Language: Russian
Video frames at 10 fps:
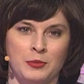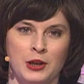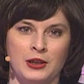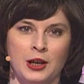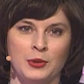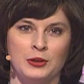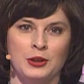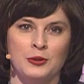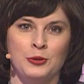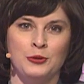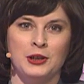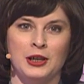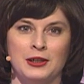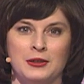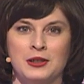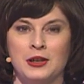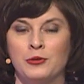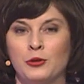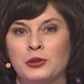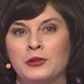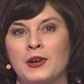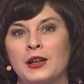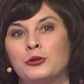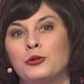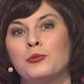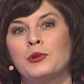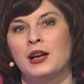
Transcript: это программа «Интервью». Я Елена Сафронова о том,